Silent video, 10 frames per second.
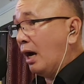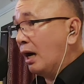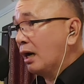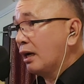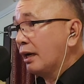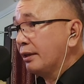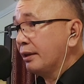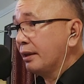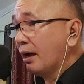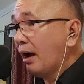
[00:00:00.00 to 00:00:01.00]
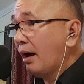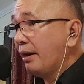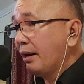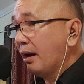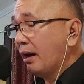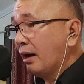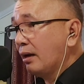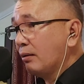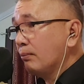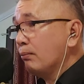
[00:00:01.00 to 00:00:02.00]
Ang ganda
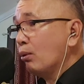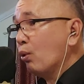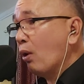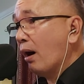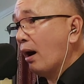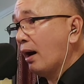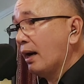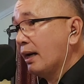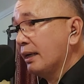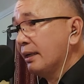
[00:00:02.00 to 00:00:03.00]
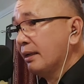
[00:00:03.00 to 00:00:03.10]
ng buwan